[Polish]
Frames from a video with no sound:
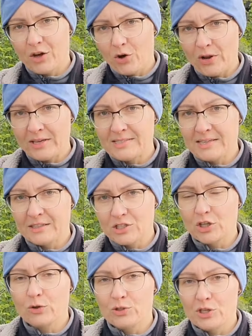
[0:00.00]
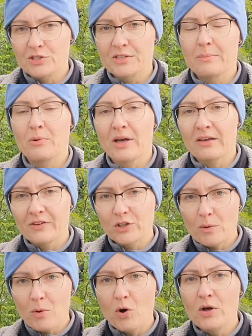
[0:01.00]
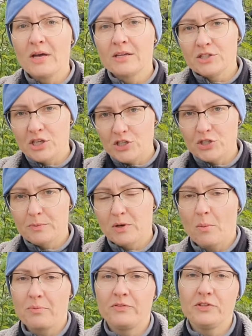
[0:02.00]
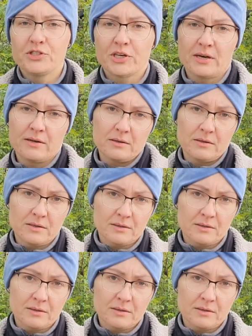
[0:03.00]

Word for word: korekcja naszego cięcia, bo jak wiadomo, cieliśmy obficie